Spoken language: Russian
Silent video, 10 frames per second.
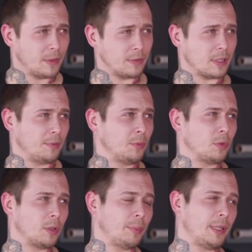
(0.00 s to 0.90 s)
В основном
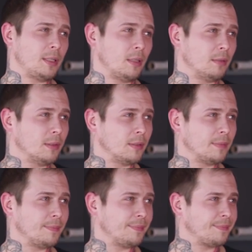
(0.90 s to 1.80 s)
только переделывал.
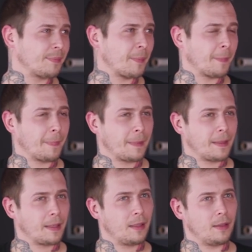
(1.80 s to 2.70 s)
Угу.
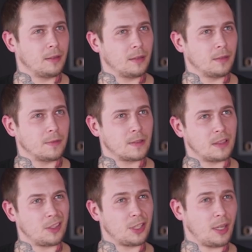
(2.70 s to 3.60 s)
Э,
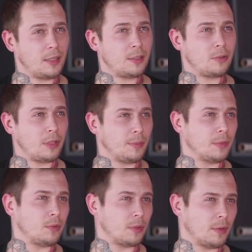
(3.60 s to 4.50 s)
встречались
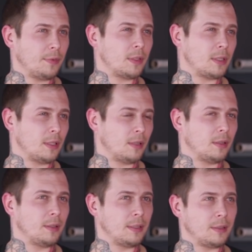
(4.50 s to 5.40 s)
тюремные татуировки,
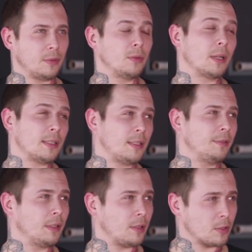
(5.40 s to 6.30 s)
сделанные, ну,
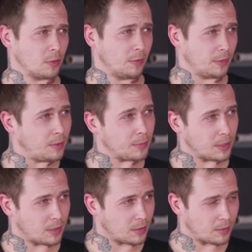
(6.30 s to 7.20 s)
красиво нарисованы
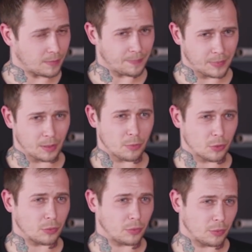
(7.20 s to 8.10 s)
именно это, потому
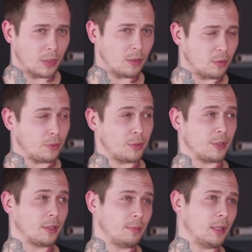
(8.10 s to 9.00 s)
что рука у
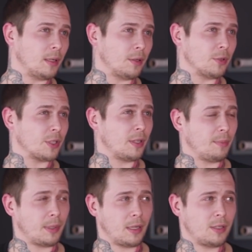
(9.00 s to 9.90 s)
художника была
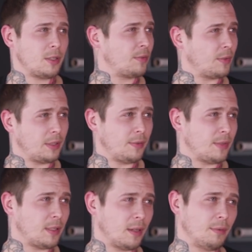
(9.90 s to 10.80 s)
хорошая, а по качеству они
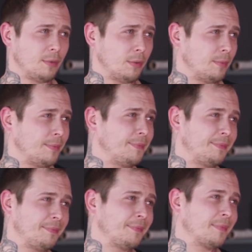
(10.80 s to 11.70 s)
все говно.
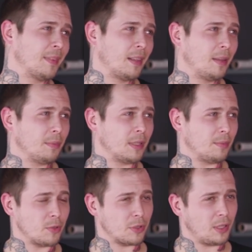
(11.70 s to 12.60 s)
Угу.
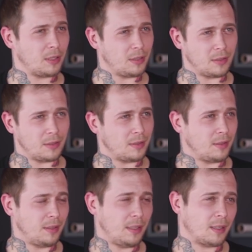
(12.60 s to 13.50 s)
Потому что они
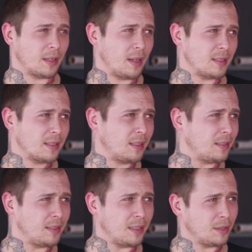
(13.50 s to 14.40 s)
не
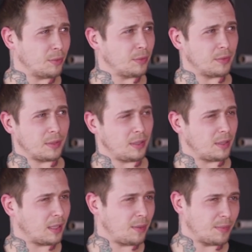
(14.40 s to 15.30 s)
краской делают
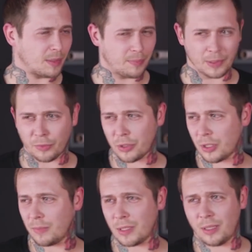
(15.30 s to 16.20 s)
и какими-то
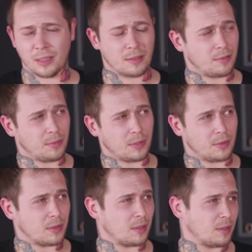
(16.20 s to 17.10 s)
подручными средствами,
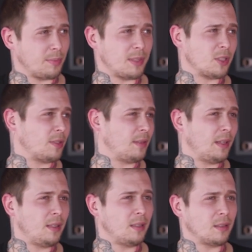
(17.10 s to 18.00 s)
то есть это при
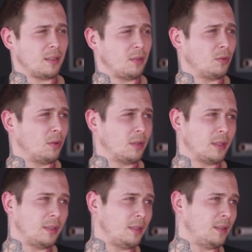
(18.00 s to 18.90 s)
заживлении, это
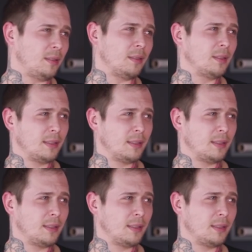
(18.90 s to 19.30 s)
недолго и